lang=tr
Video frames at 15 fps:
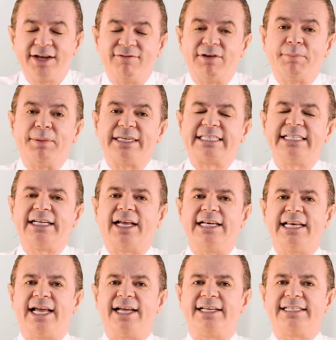ve besin
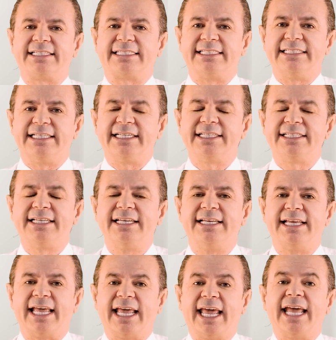alerjisinin
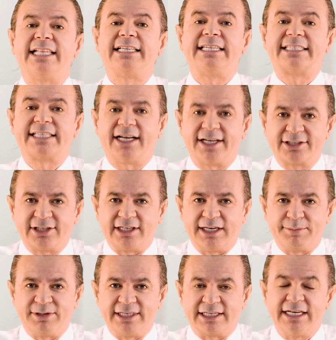etkisi
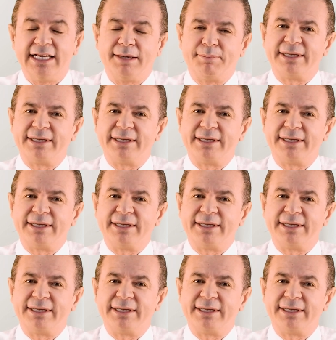azalabilir.